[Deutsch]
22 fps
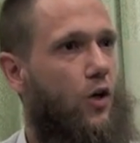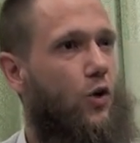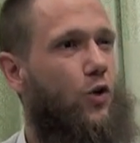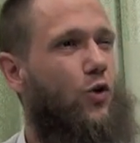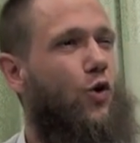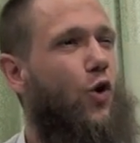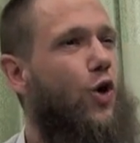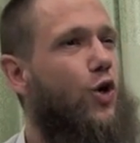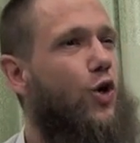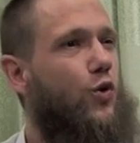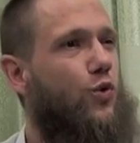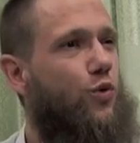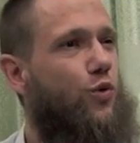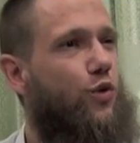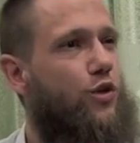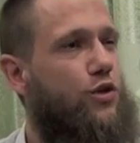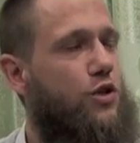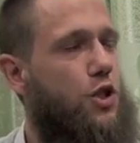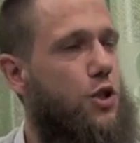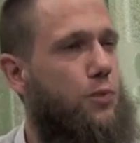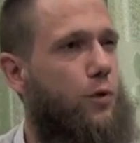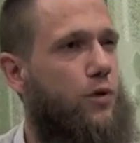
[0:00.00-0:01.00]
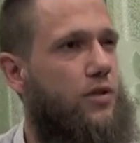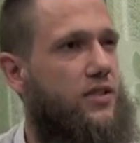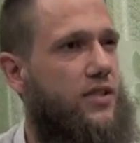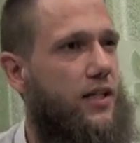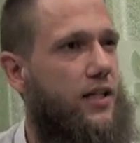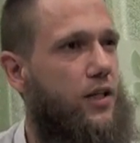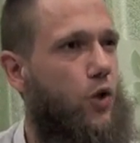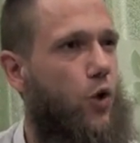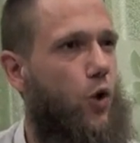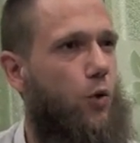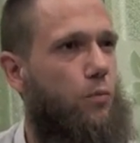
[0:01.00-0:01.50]
99%
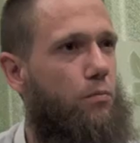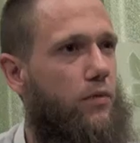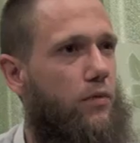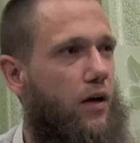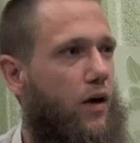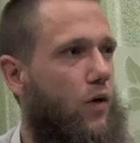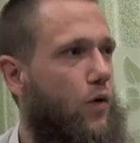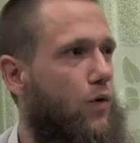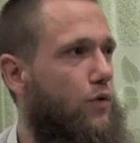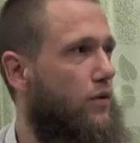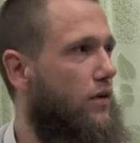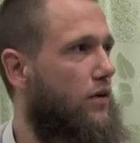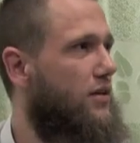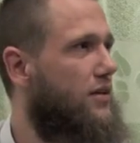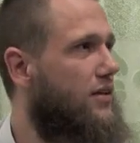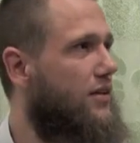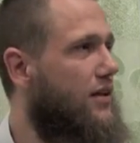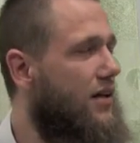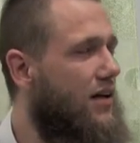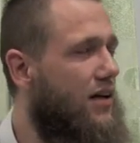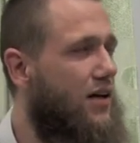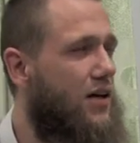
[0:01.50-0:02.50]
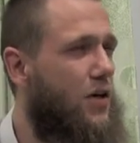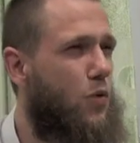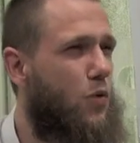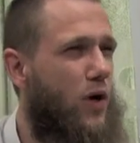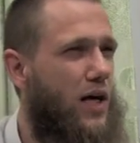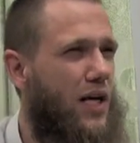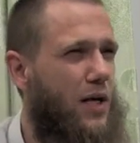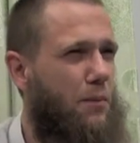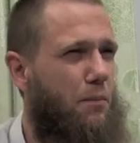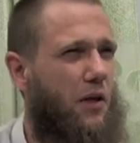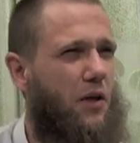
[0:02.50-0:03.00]
Prozent kommen drauf. Allahu
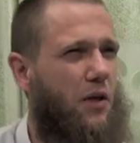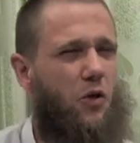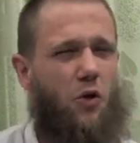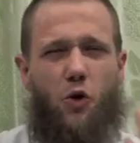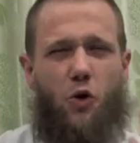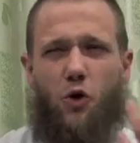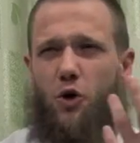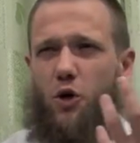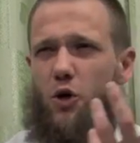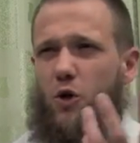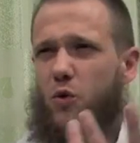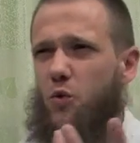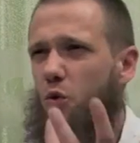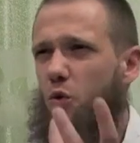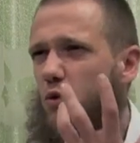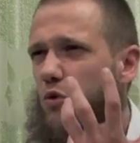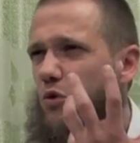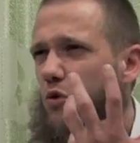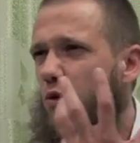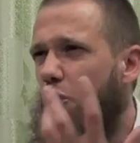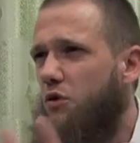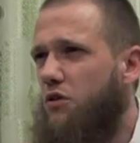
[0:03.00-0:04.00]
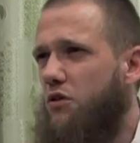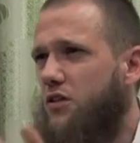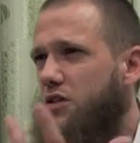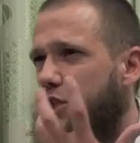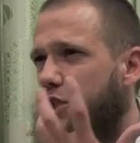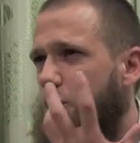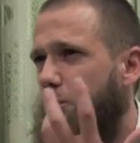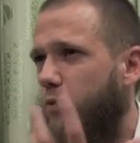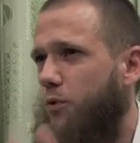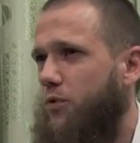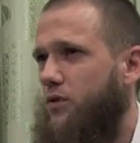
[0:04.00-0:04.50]
Akbar,
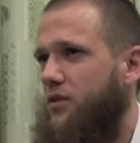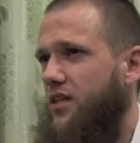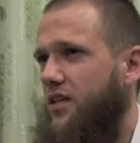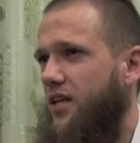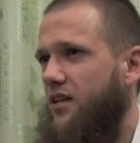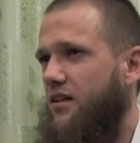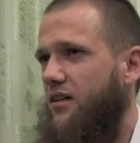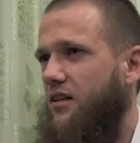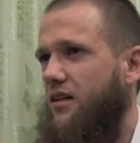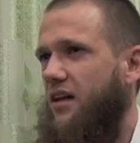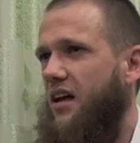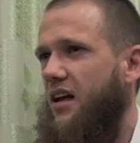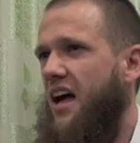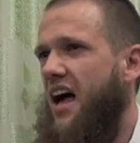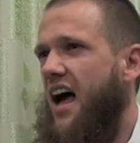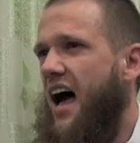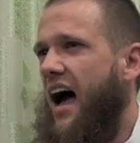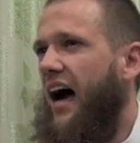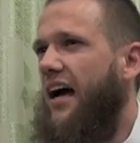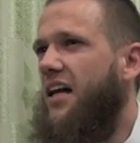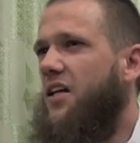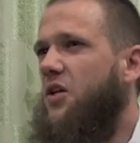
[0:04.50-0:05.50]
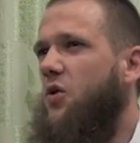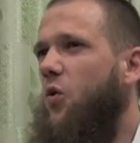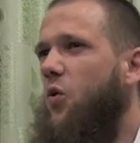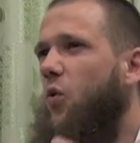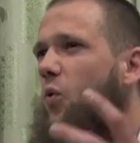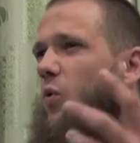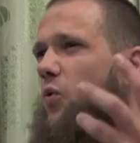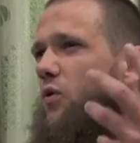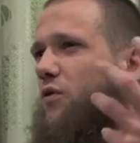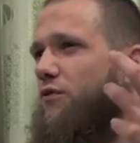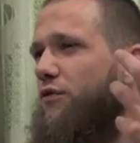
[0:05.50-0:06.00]
99%. Eine
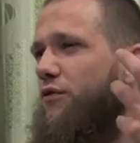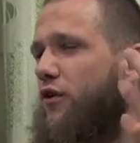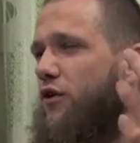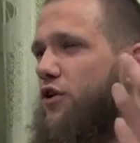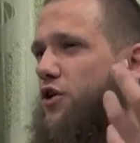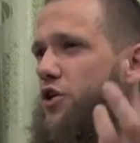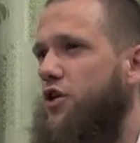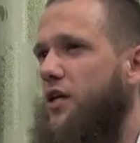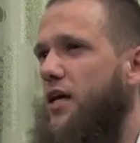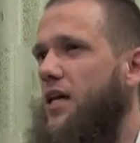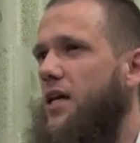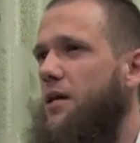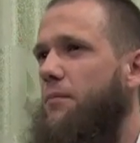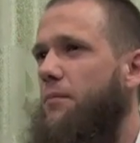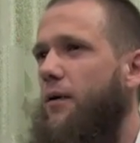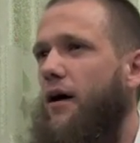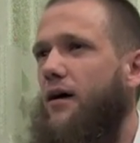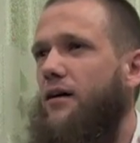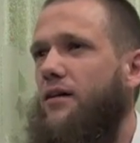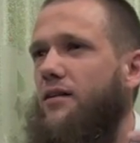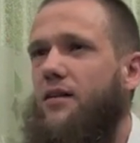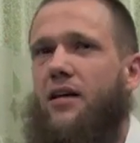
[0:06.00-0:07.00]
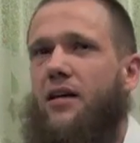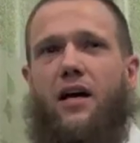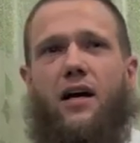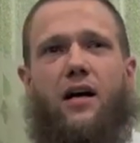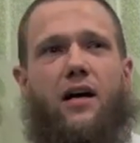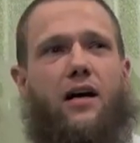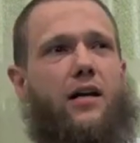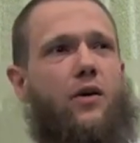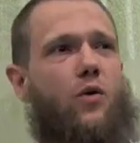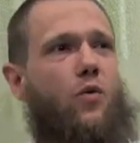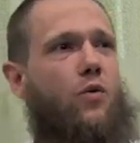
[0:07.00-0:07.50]
unvorstellbare,
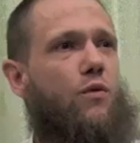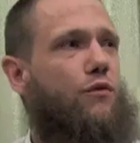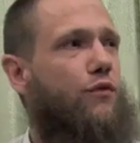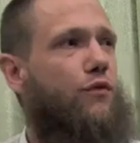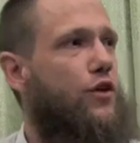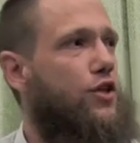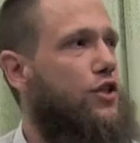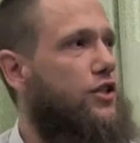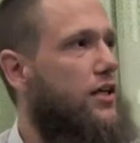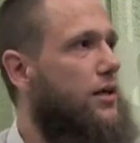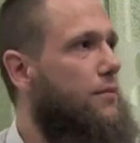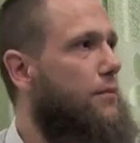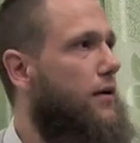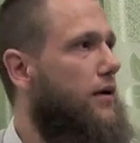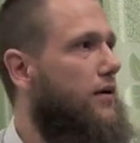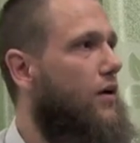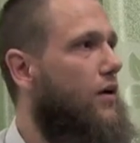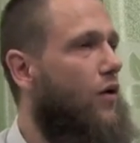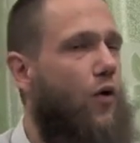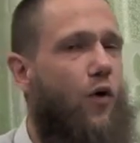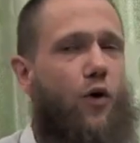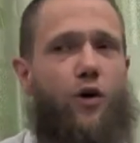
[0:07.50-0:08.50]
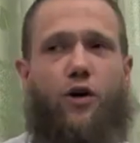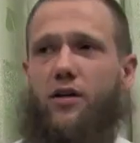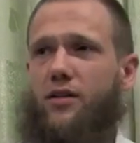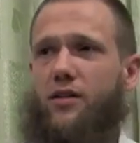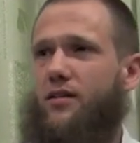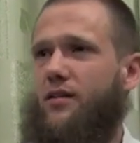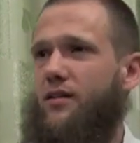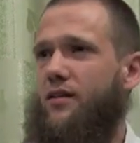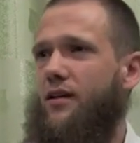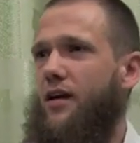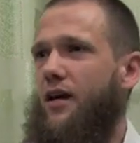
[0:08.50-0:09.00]
ein unvorstellbarer Ort,
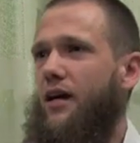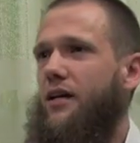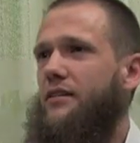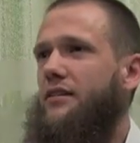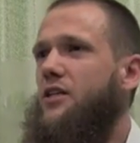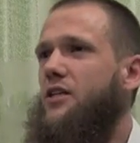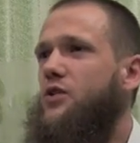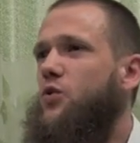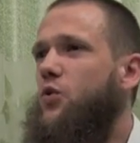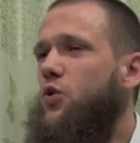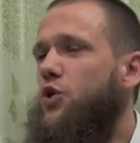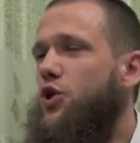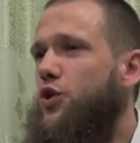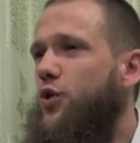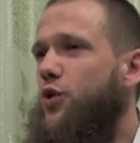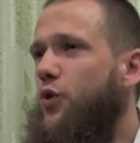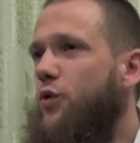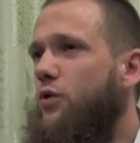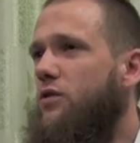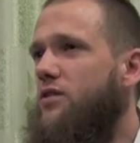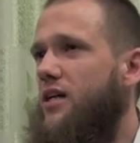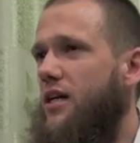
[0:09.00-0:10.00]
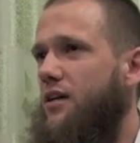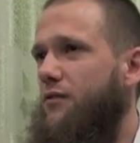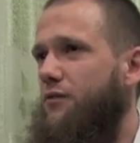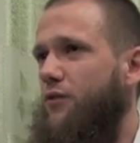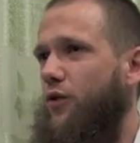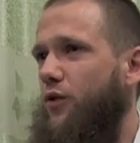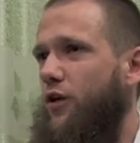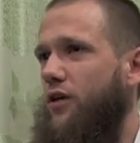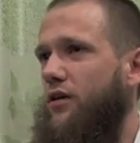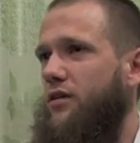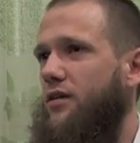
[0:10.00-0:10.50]
der so schön sein
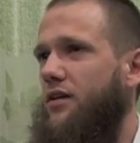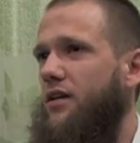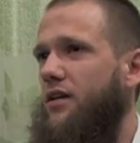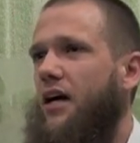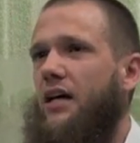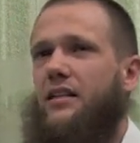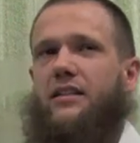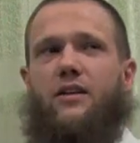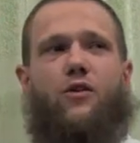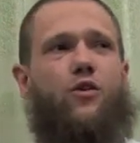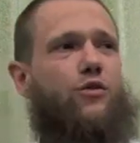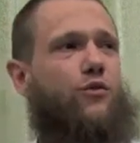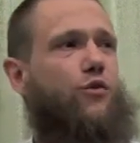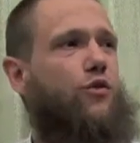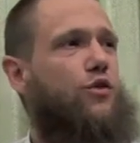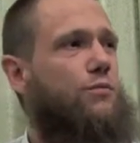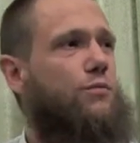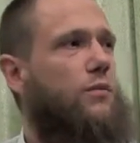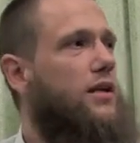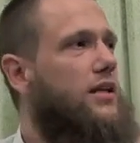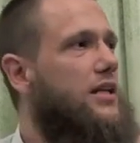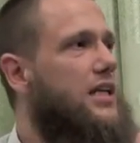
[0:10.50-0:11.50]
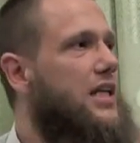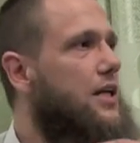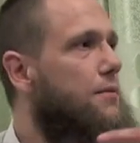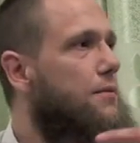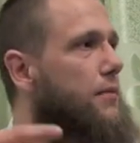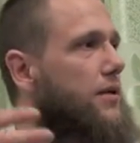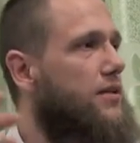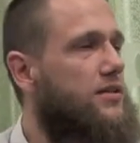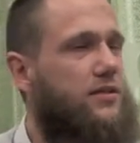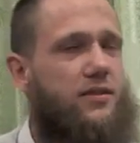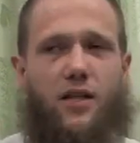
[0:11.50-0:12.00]
wird. Dort wird man
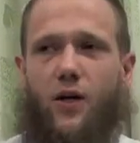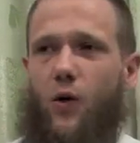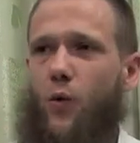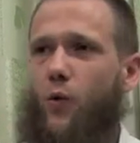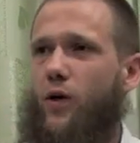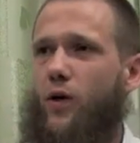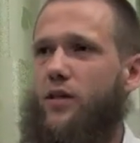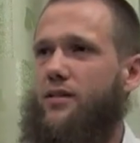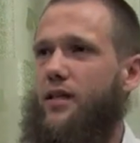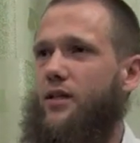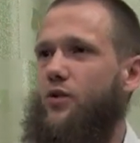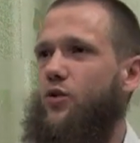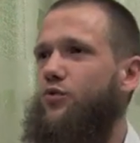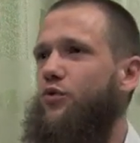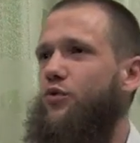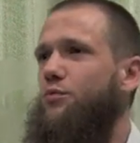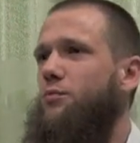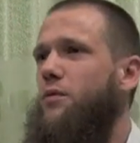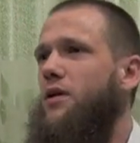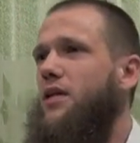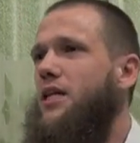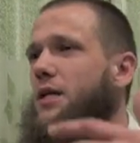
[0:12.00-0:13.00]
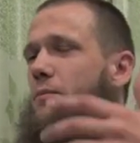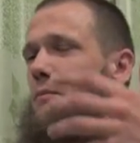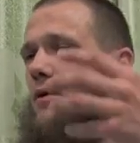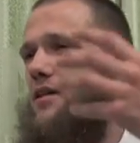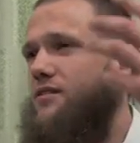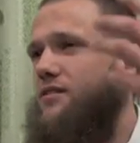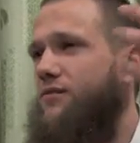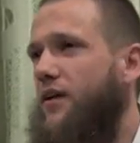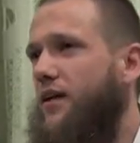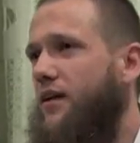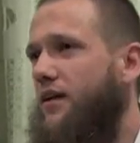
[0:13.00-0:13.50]
niemals traurig sein, dort wird man
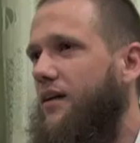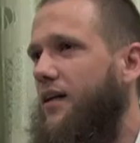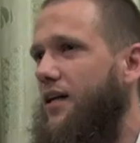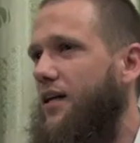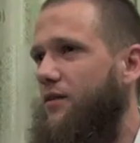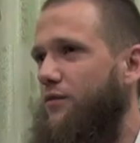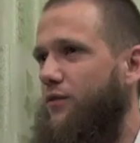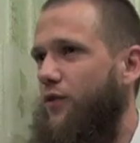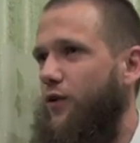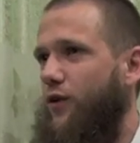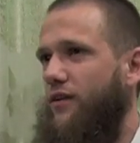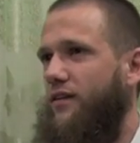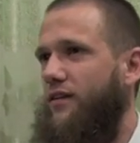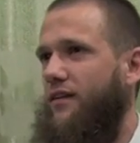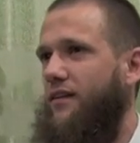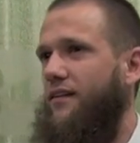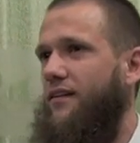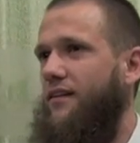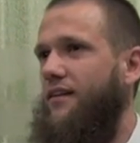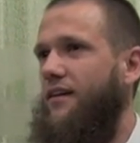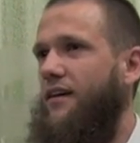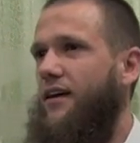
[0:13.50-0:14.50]
niemals weggehen wollen.